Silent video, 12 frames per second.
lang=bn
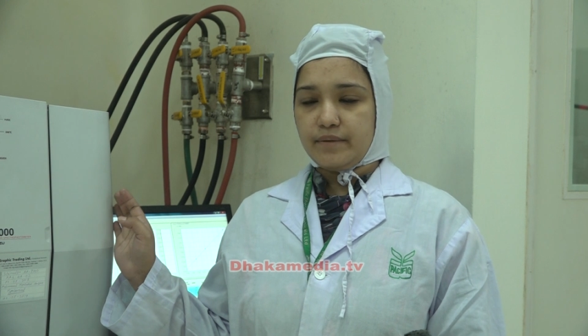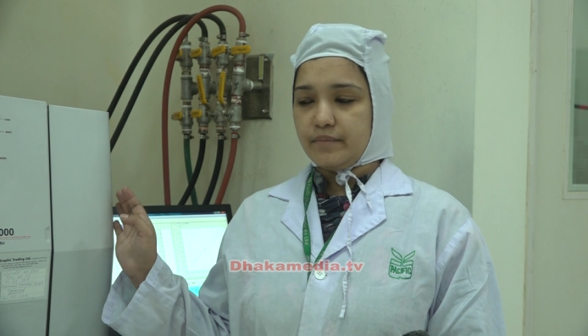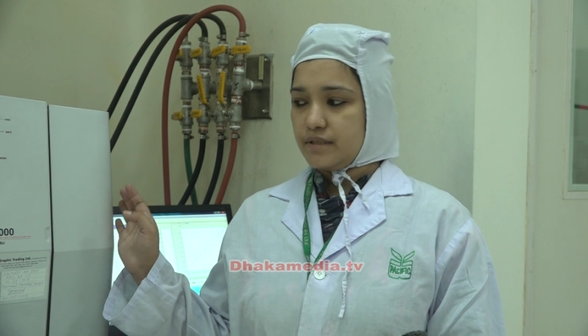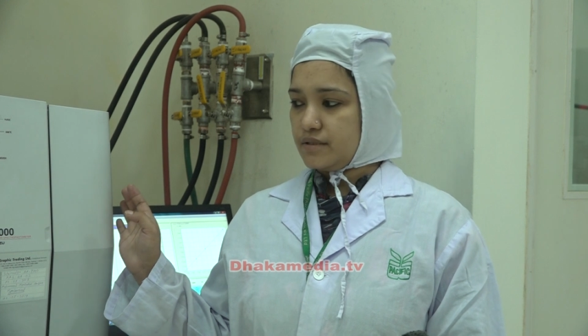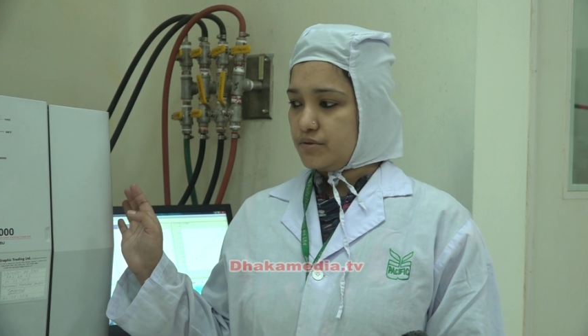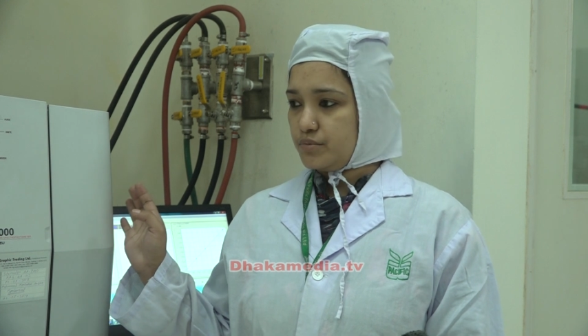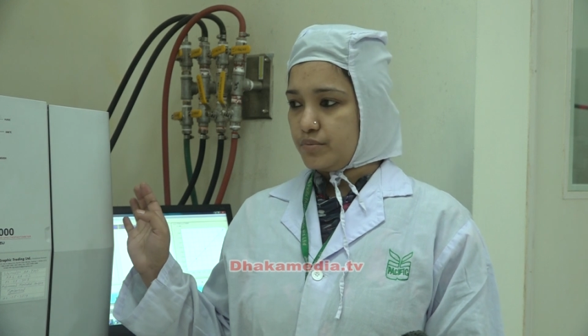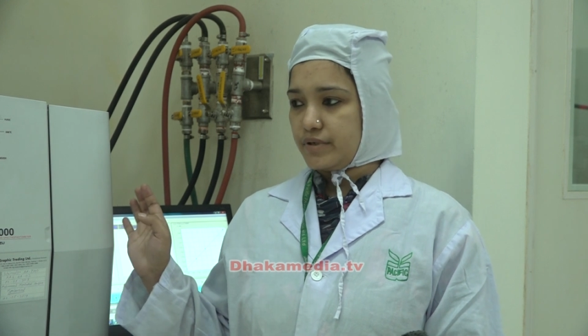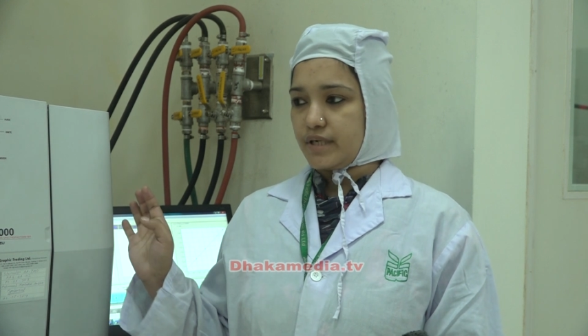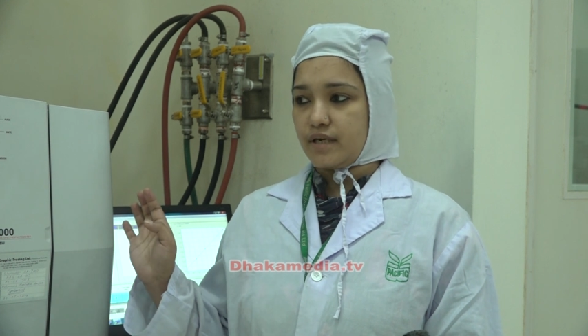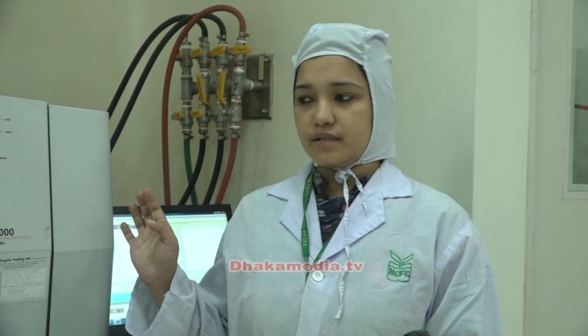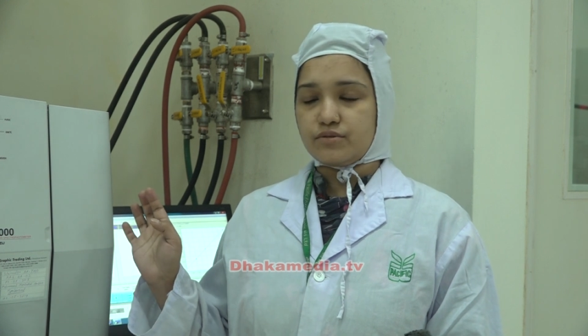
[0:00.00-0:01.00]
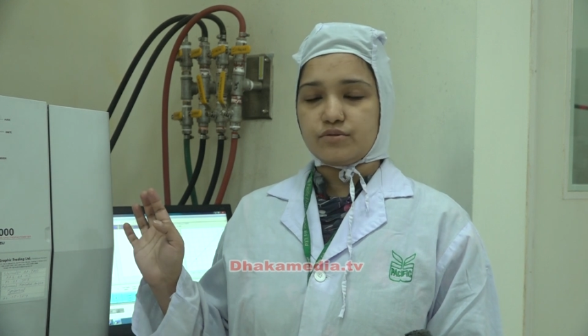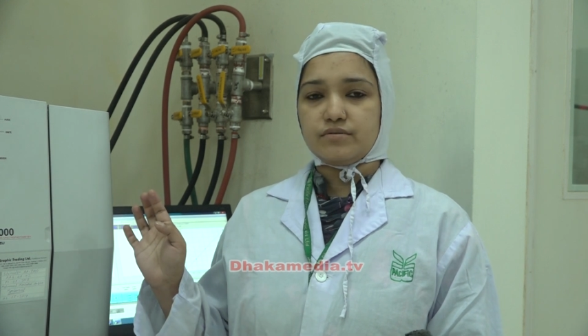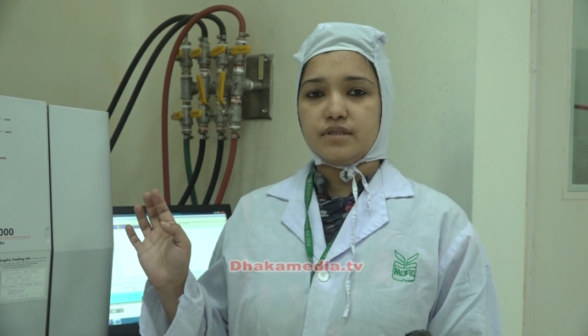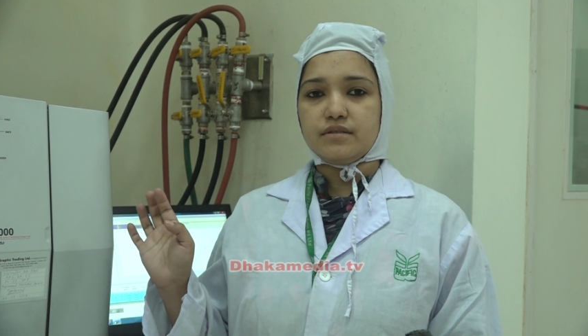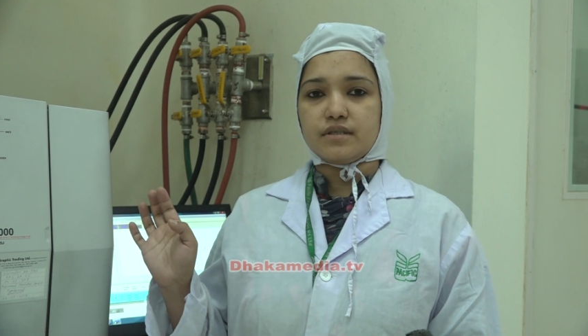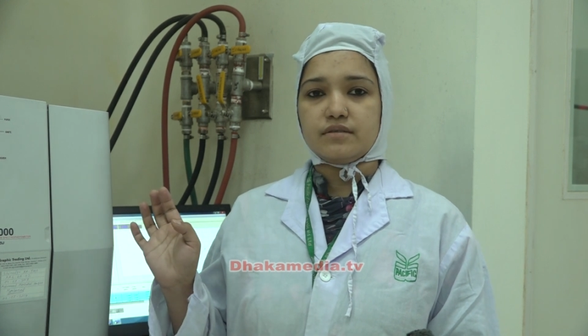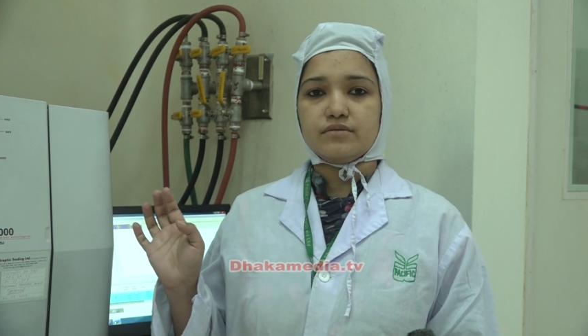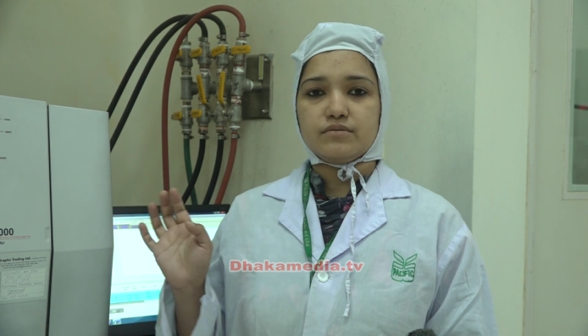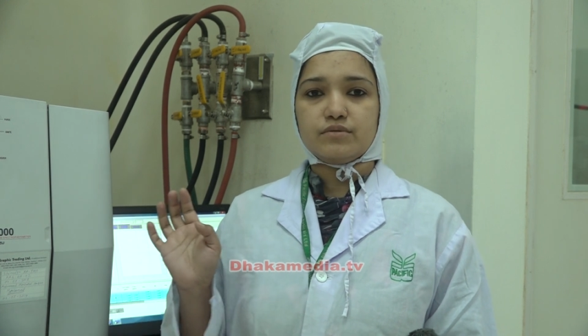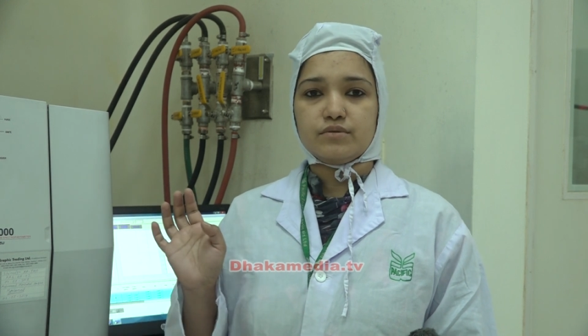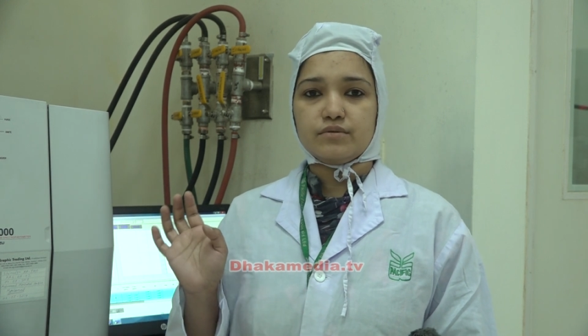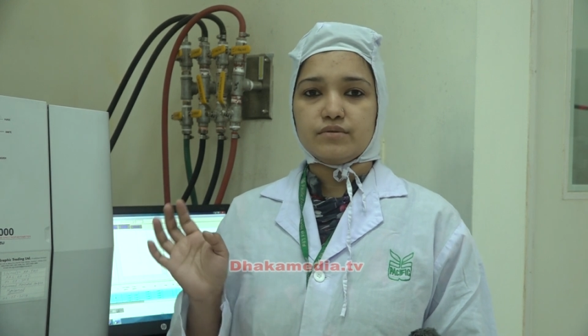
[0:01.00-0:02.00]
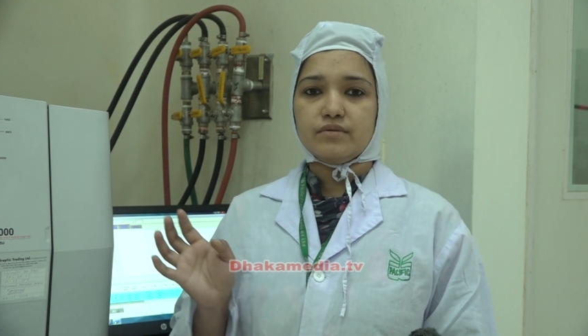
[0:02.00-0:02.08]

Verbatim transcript: এই মেশিনের উপরে কাজ করি সাধারণত